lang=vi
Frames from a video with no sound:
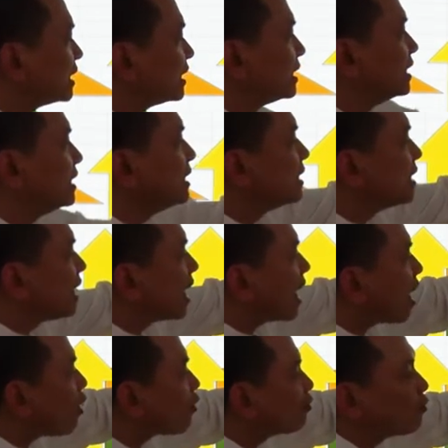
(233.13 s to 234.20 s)
thì đi
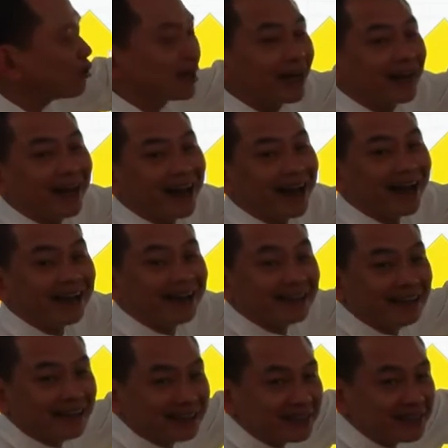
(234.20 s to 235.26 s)
học một cái nghề
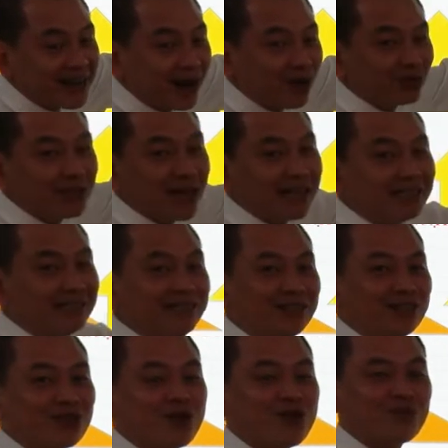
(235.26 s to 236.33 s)
để trao giá trị
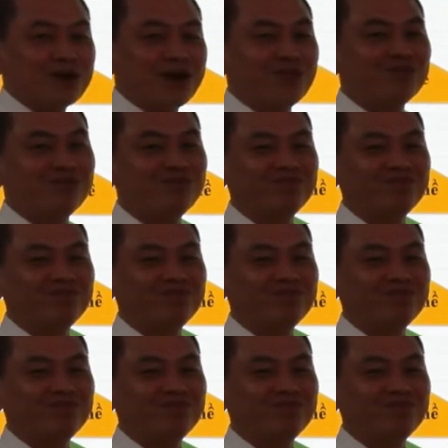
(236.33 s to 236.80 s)
cho cộng đồng,